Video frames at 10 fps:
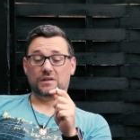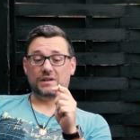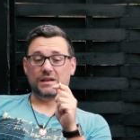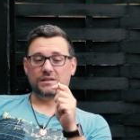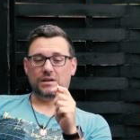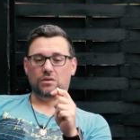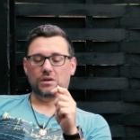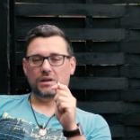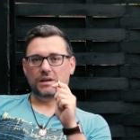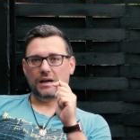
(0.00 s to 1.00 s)
Das heißt, der
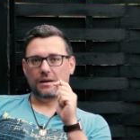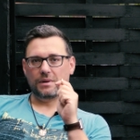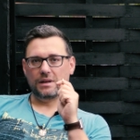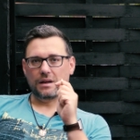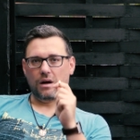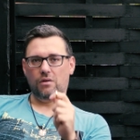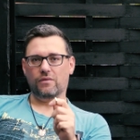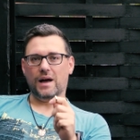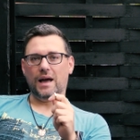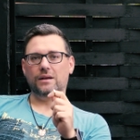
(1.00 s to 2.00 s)
Goldring kam genau
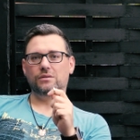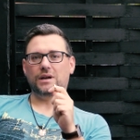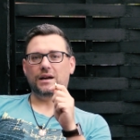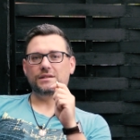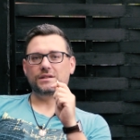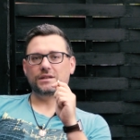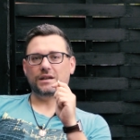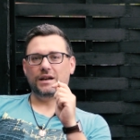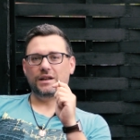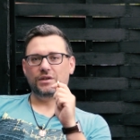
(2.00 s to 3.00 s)
auf 31
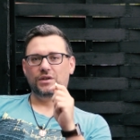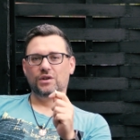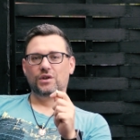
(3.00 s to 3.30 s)
rein.